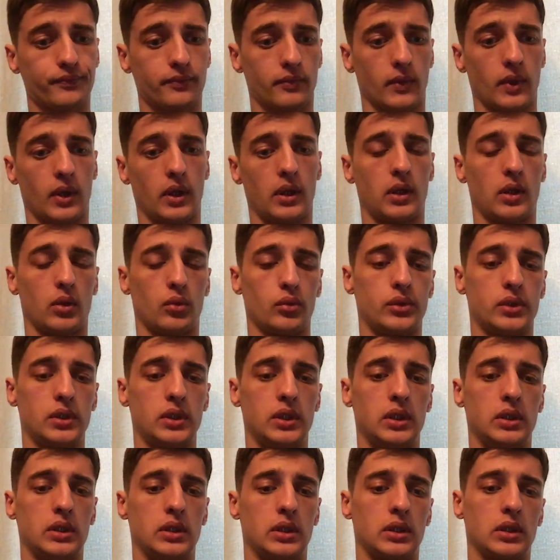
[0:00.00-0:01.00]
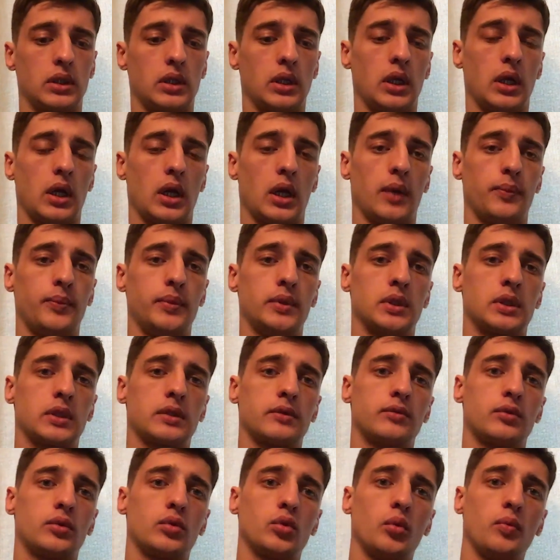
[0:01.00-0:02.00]
Это усиление для
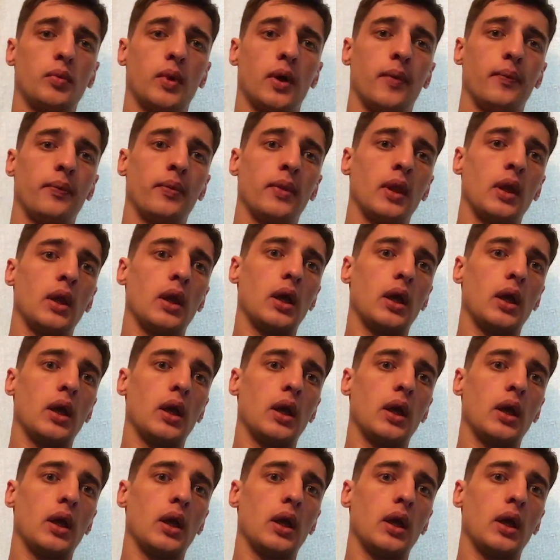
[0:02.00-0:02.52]
пирского клуба.